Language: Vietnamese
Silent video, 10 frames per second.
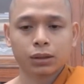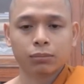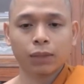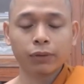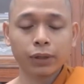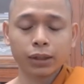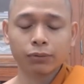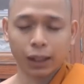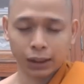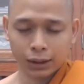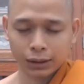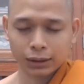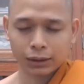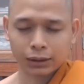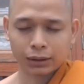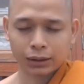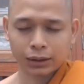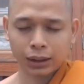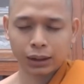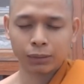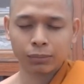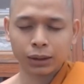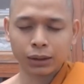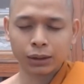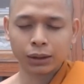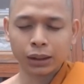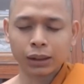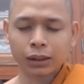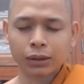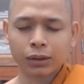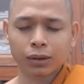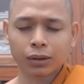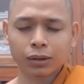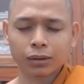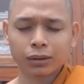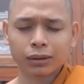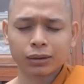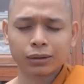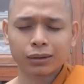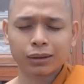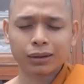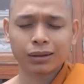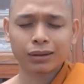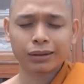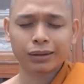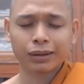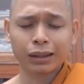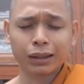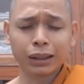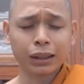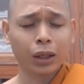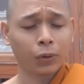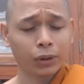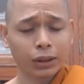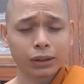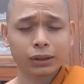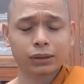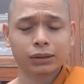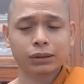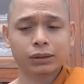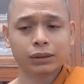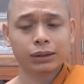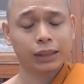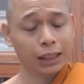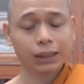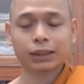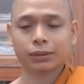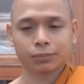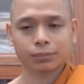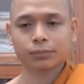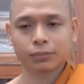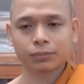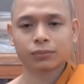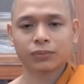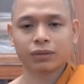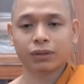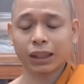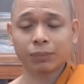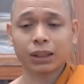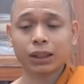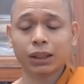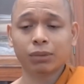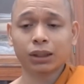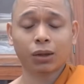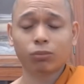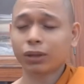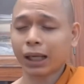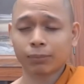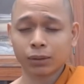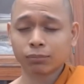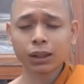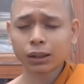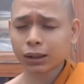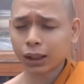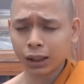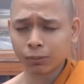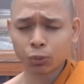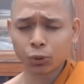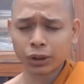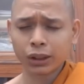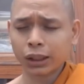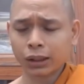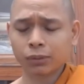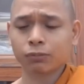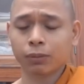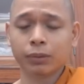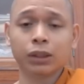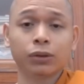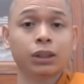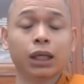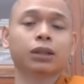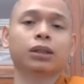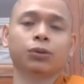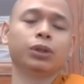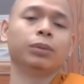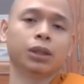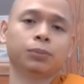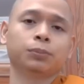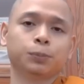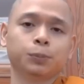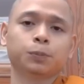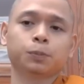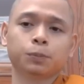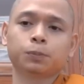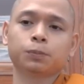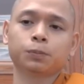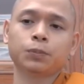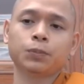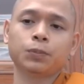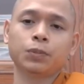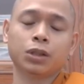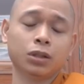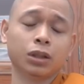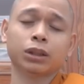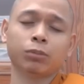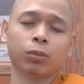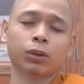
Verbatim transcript: bởi vì như vậy đó thì mình chỉ có nhịn đói chết và thậm chí là mình không làm được bất kỳ một chuyện gì mà mình chỉ có chết thôi quý vị biết không sư đưa ra một